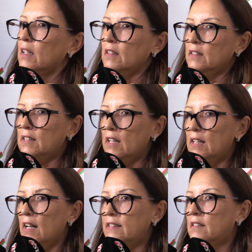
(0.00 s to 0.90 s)

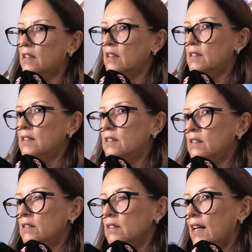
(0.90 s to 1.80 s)
اذا هاد
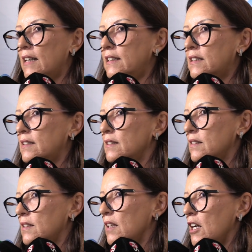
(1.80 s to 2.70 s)
غادي
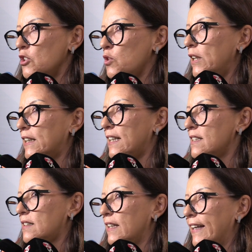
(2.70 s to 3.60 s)
شكون اللي
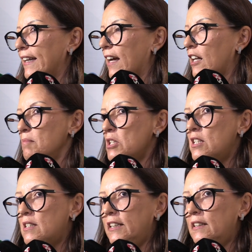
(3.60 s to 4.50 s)
كيستدعي هذا
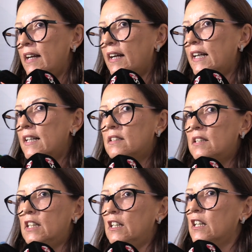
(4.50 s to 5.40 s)
المجلس الاداري
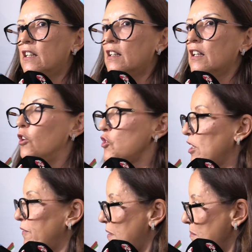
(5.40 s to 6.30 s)
كيستدعيه 20%
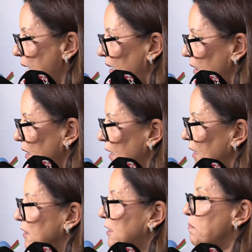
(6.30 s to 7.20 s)

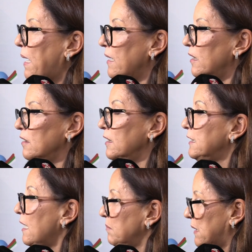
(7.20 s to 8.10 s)
طبقا
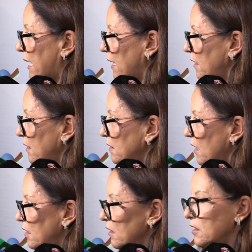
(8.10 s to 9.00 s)
للنظام الداخلي
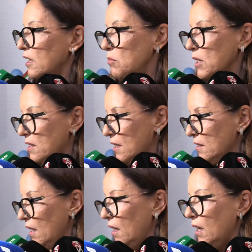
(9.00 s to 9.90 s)
ديال ديال
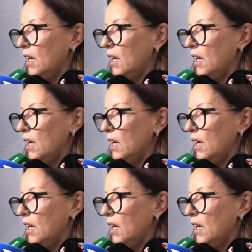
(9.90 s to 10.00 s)
المؤسسه